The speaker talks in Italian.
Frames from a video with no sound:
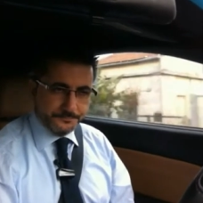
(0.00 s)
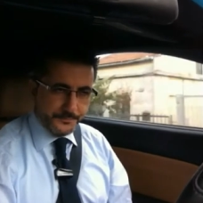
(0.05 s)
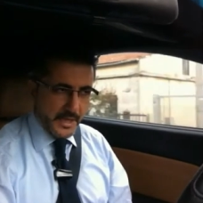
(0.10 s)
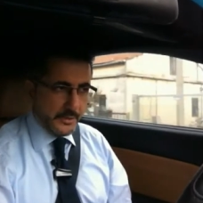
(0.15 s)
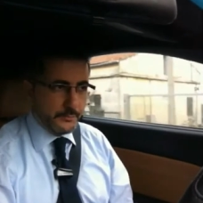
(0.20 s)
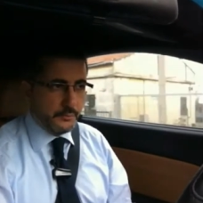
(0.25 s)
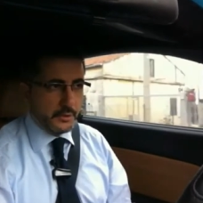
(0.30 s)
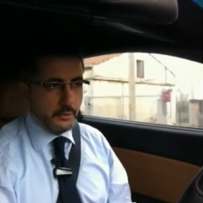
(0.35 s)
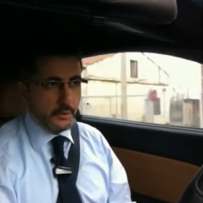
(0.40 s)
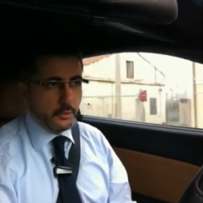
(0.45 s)

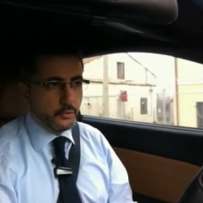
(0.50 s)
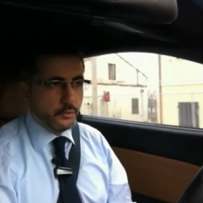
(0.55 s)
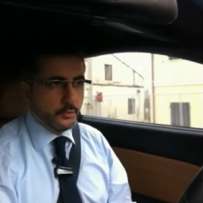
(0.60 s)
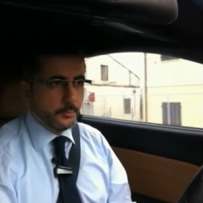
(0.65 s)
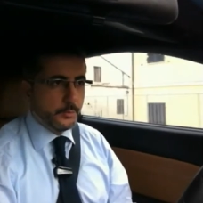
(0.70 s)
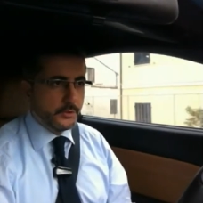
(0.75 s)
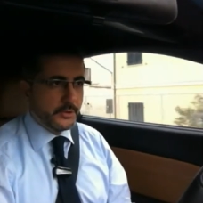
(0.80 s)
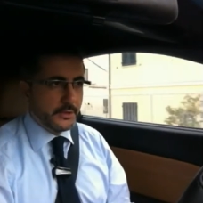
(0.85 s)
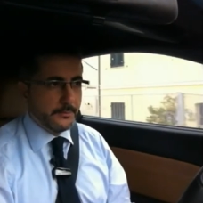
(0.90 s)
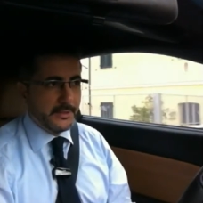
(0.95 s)
E qui qualcuno
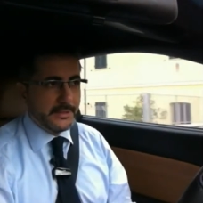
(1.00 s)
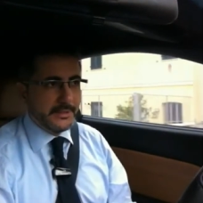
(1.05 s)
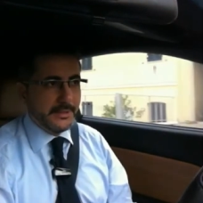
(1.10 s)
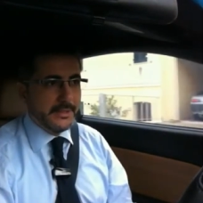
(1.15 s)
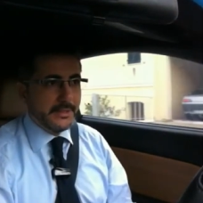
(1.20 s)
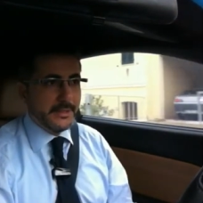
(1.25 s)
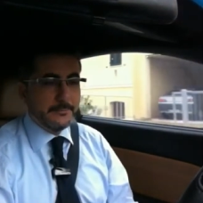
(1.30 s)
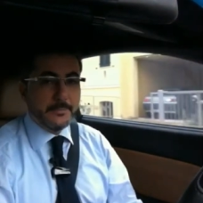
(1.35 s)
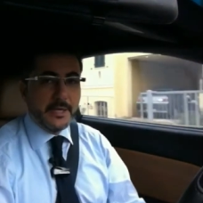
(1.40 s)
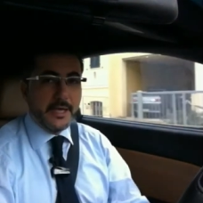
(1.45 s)
potrebbe
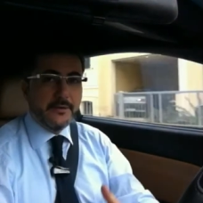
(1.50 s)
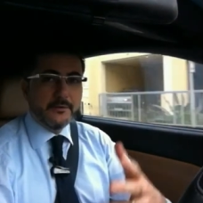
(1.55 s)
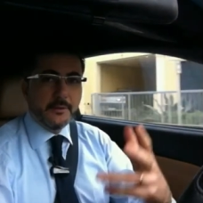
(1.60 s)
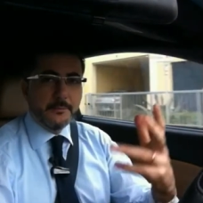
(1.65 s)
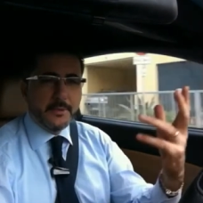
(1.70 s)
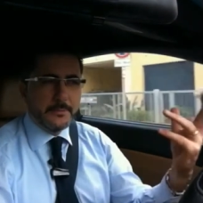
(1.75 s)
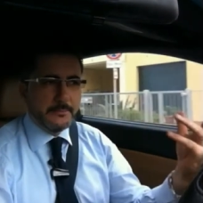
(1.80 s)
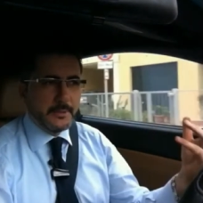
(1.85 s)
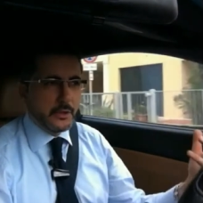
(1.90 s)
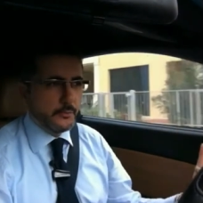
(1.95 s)
dire, beh
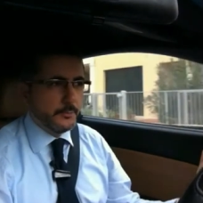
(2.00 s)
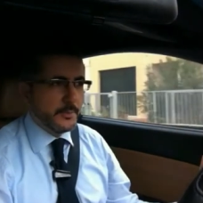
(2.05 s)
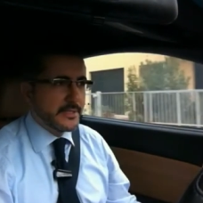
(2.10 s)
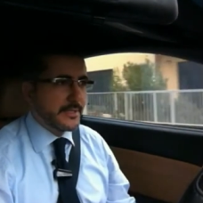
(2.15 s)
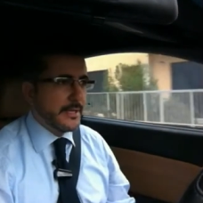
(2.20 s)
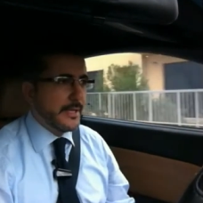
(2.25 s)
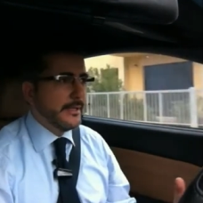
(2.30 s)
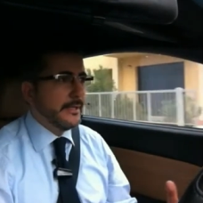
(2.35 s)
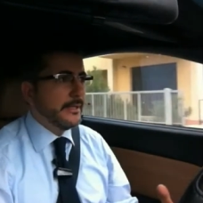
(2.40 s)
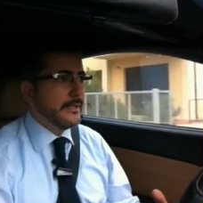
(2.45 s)
vabbè, ma come
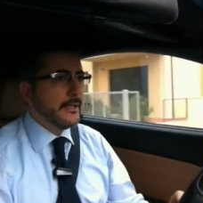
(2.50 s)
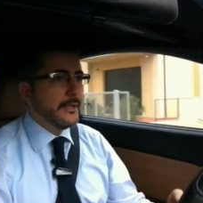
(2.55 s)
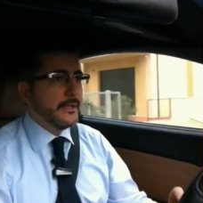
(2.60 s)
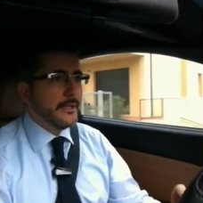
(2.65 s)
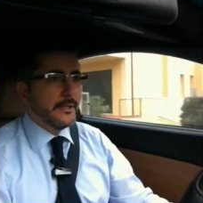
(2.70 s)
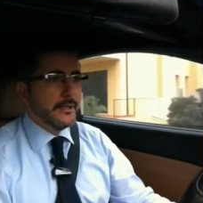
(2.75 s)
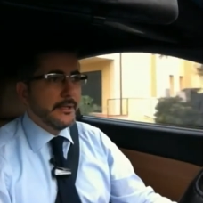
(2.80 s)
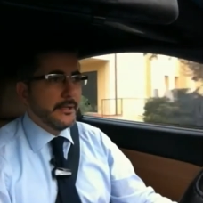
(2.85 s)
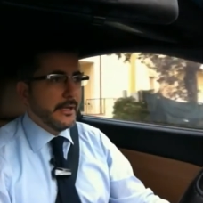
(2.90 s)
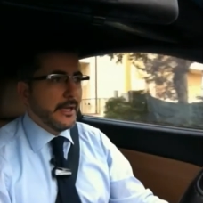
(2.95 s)
sei
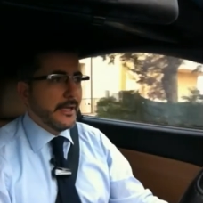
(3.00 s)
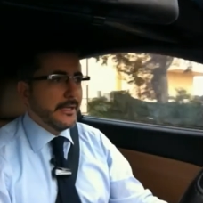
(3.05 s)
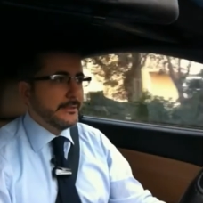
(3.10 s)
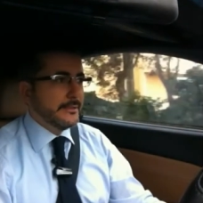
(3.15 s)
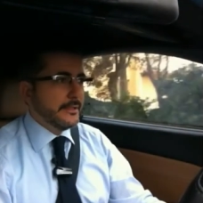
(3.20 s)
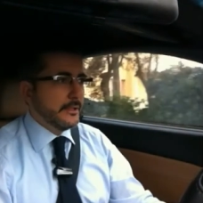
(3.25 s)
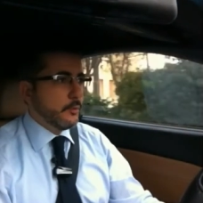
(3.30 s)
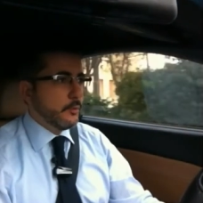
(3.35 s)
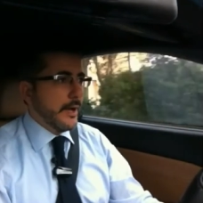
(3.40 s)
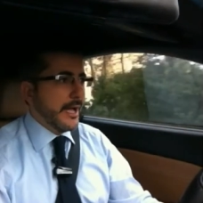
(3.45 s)
eh,
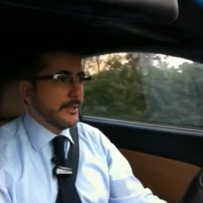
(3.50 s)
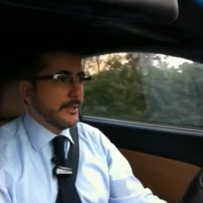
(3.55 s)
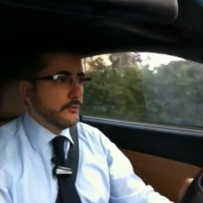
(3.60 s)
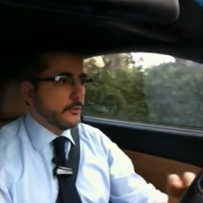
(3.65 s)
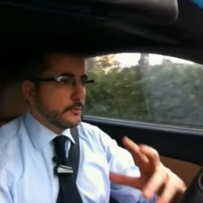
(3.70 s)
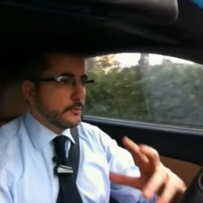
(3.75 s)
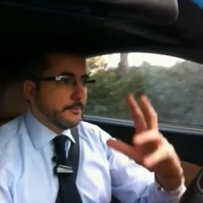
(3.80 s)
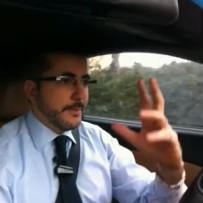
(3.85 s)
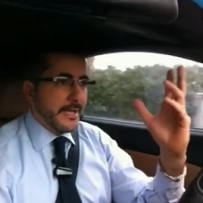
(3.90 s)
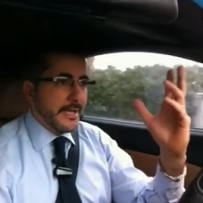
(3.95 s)

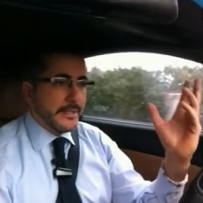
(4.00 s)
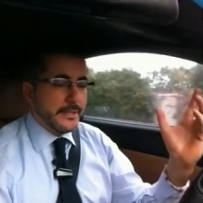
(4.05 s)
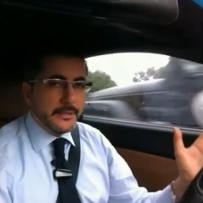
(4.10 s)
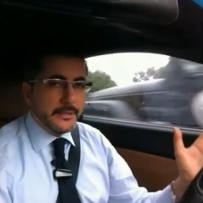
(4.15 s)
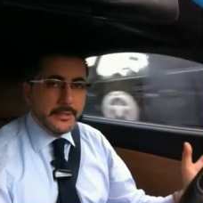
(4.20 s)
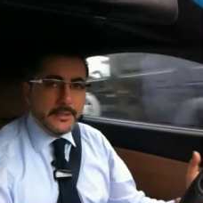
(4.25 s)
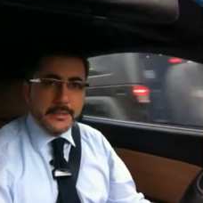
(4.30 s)
antiquato, ormai